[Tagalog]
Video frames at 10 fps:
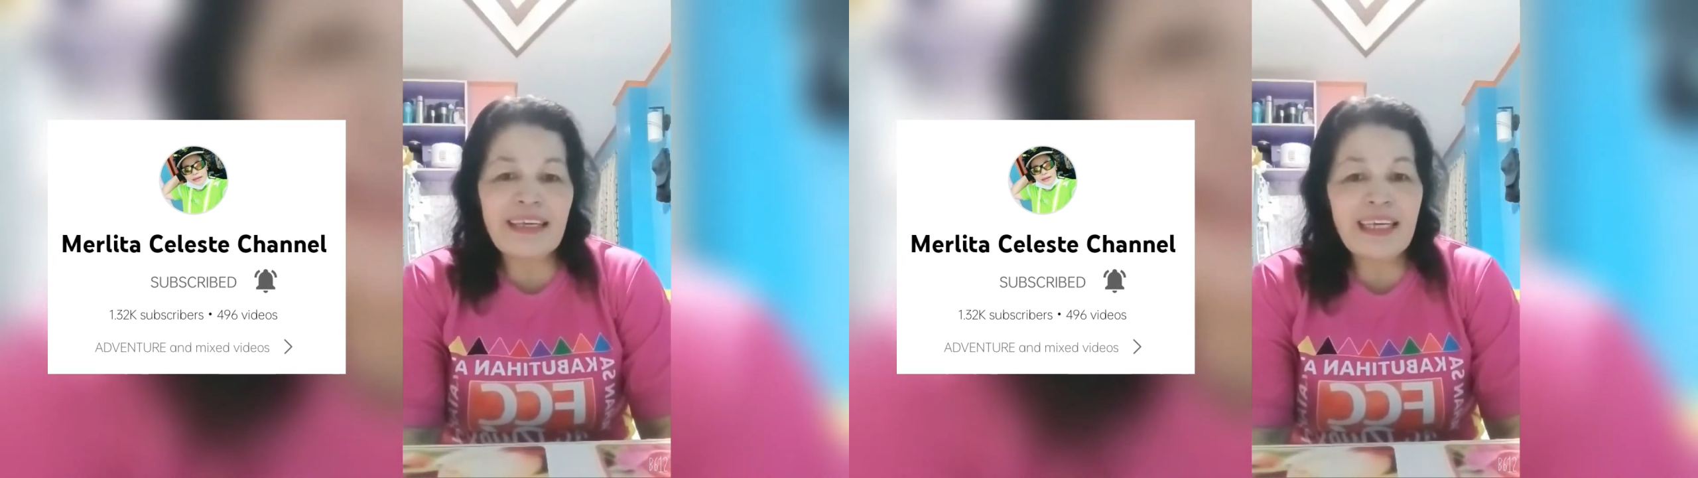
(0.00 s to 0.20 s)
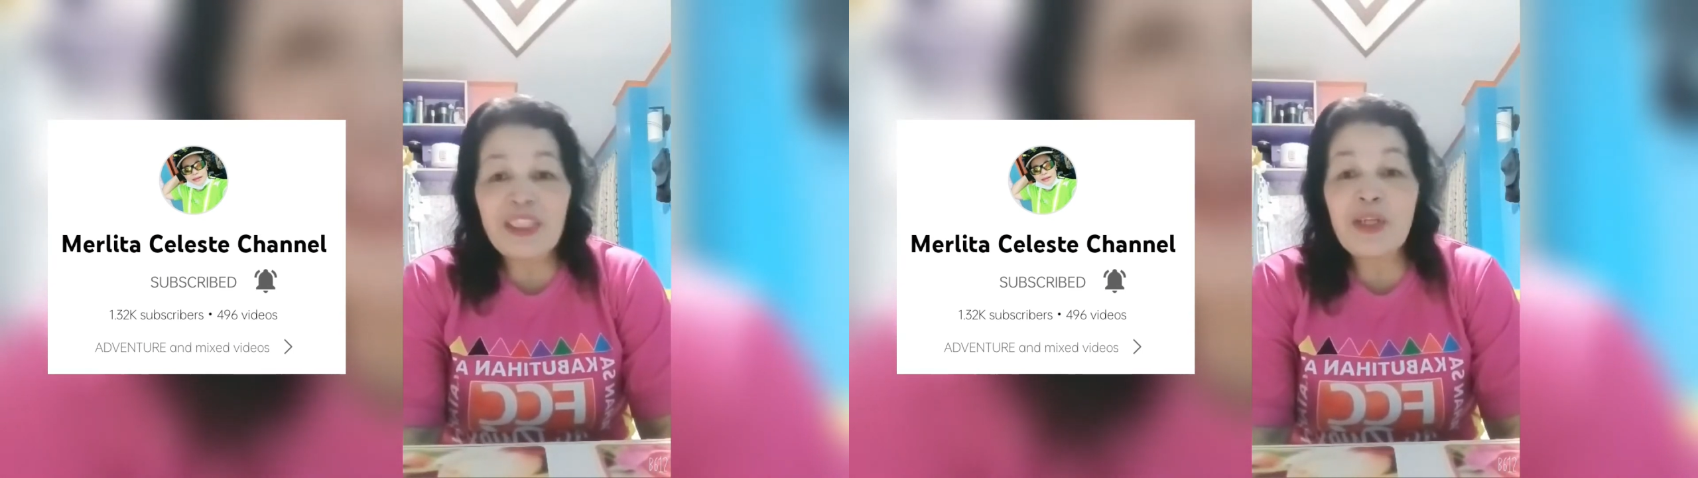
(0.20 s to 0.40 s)

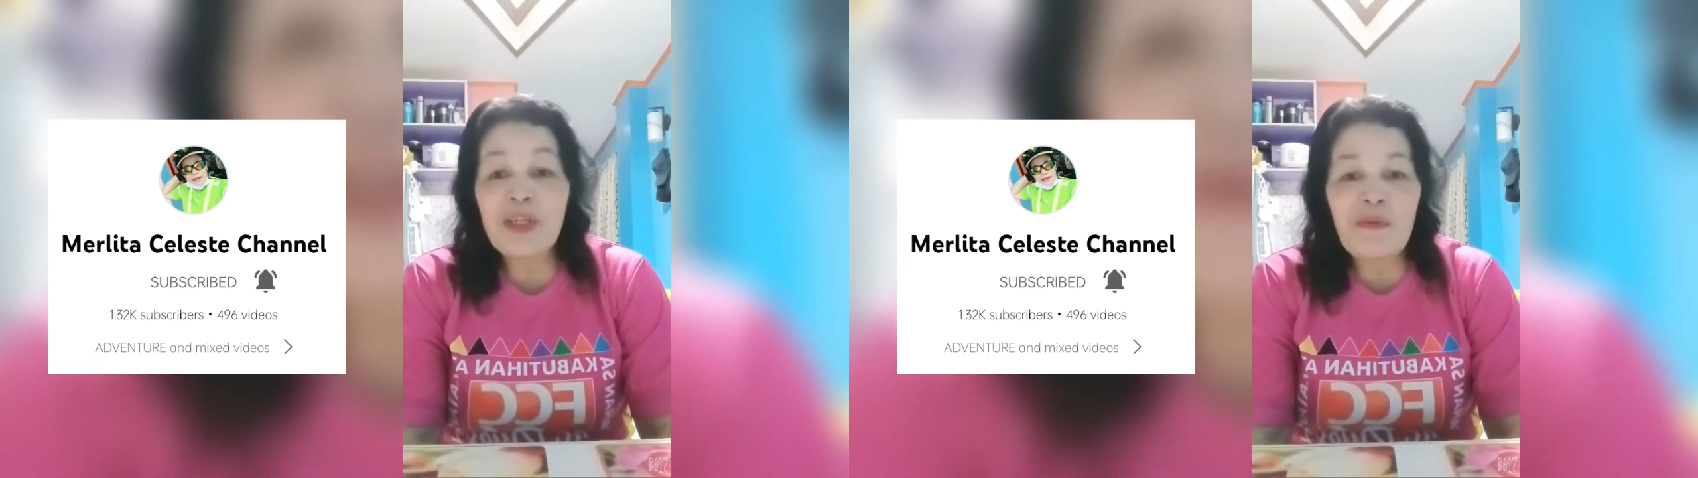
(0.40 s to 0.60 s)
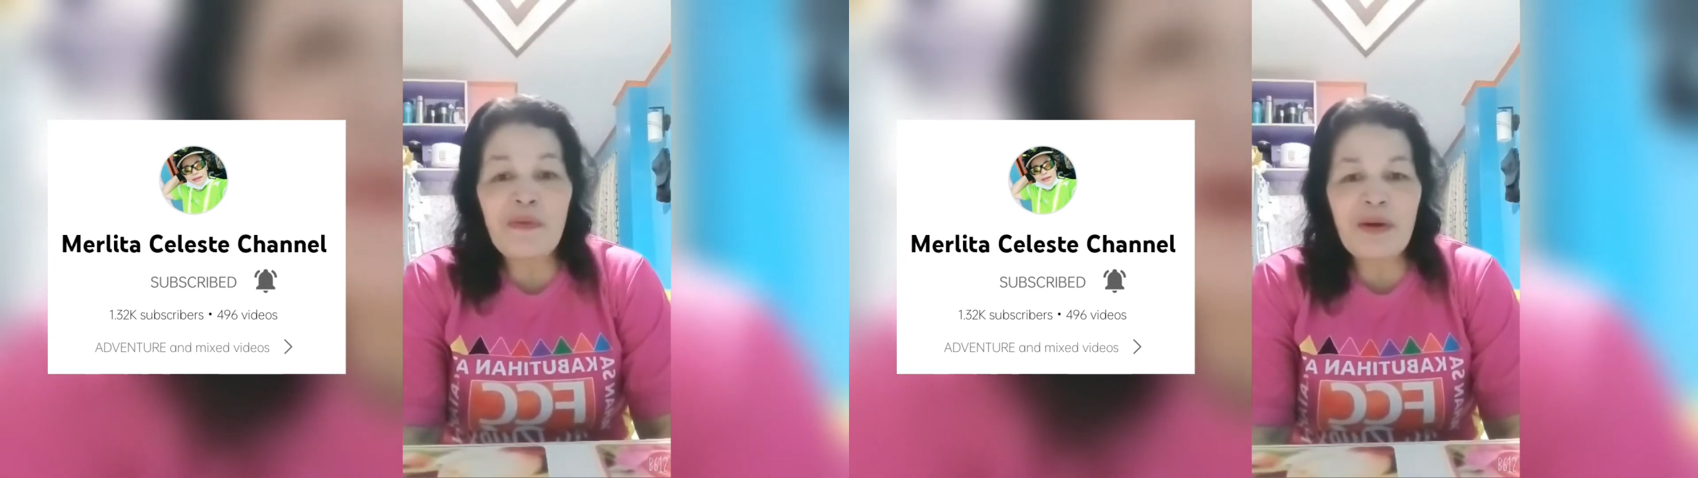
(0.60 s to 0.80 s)
Enjoy
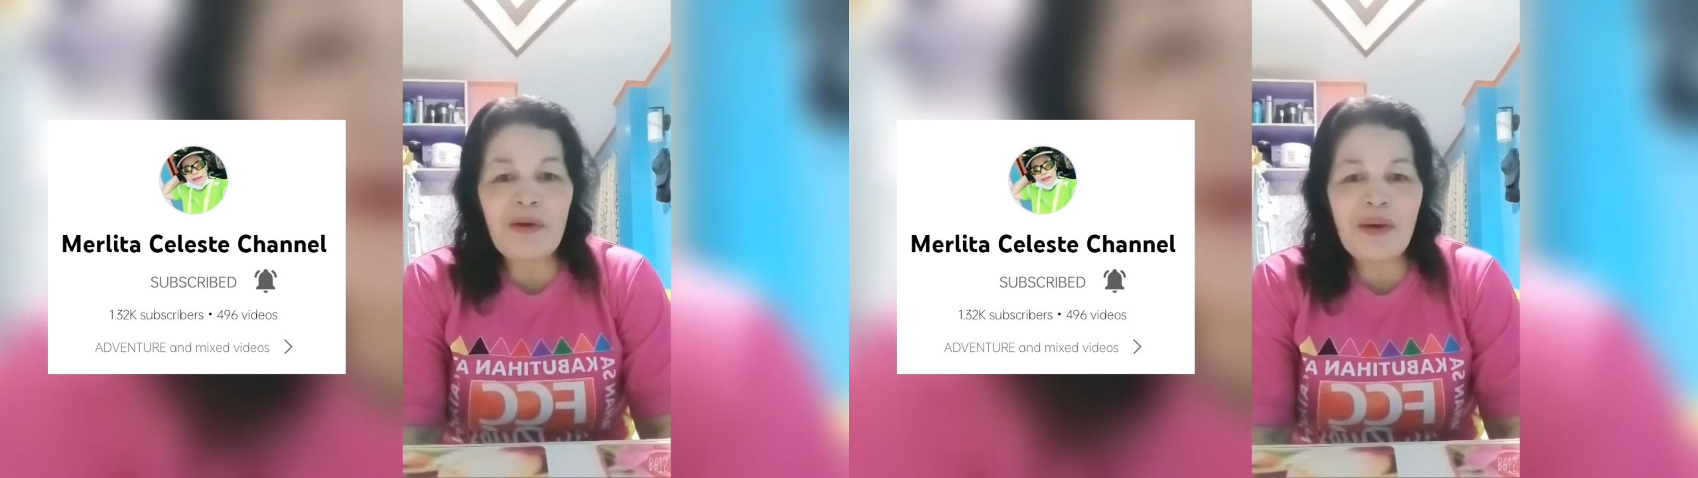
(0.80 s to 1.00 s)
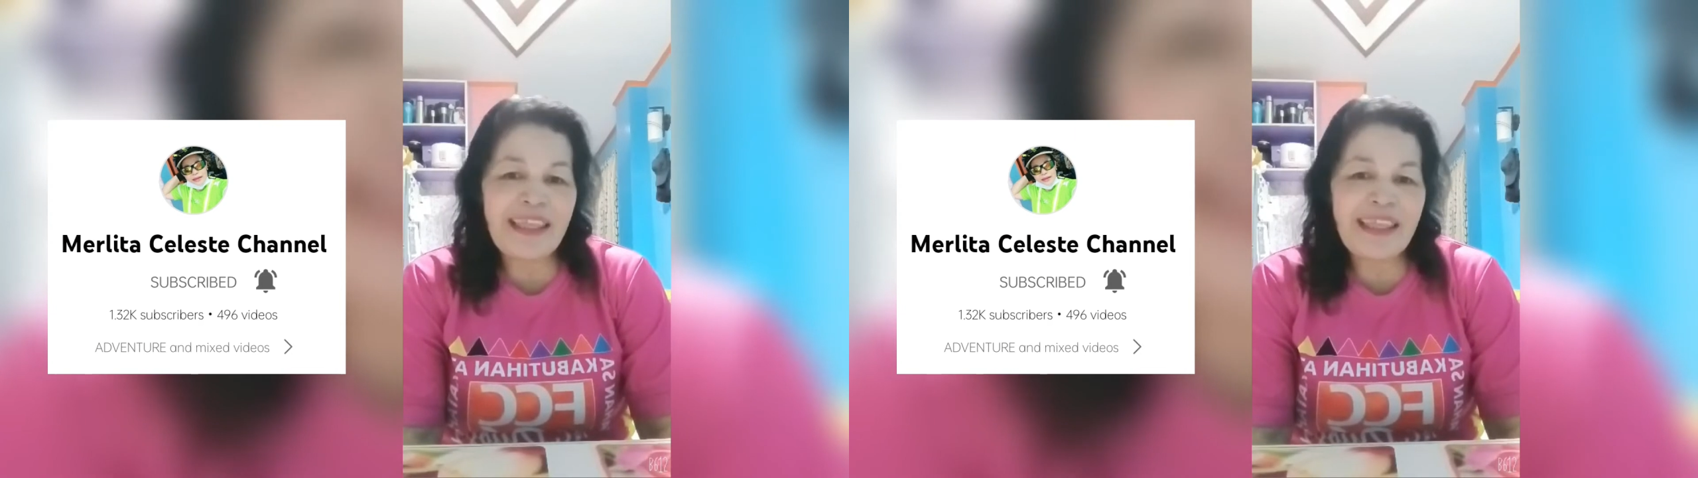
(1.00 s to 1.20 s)
po
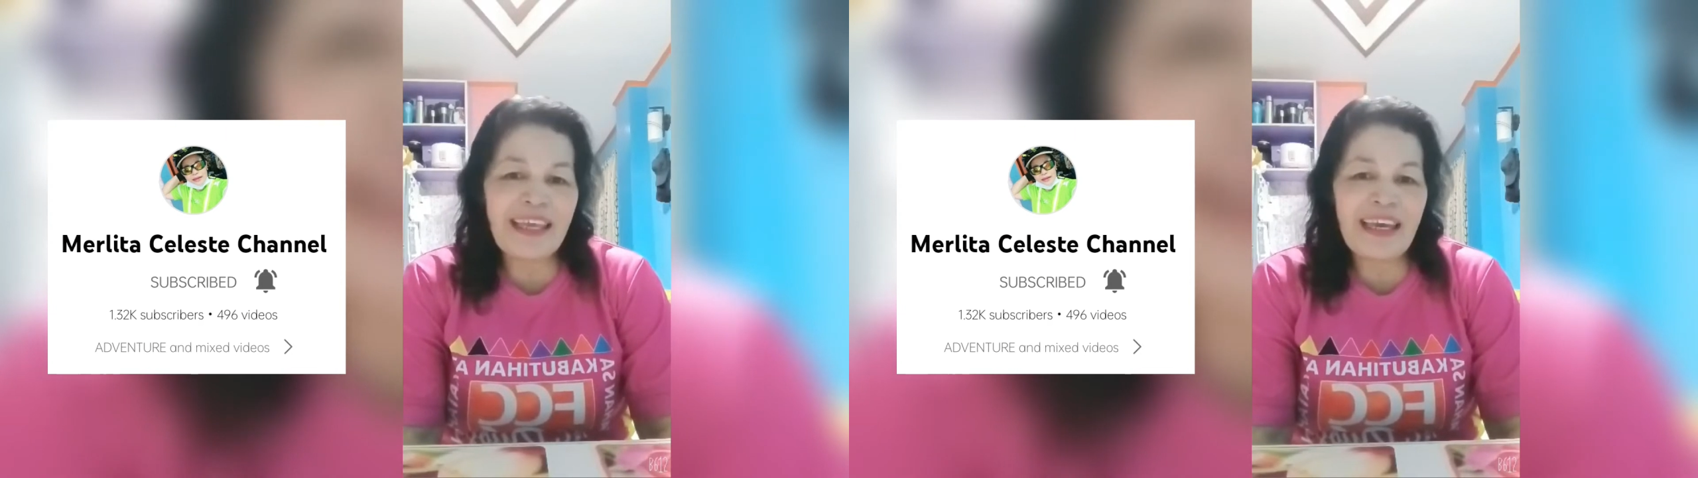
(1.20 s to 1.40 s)
mag-white eh.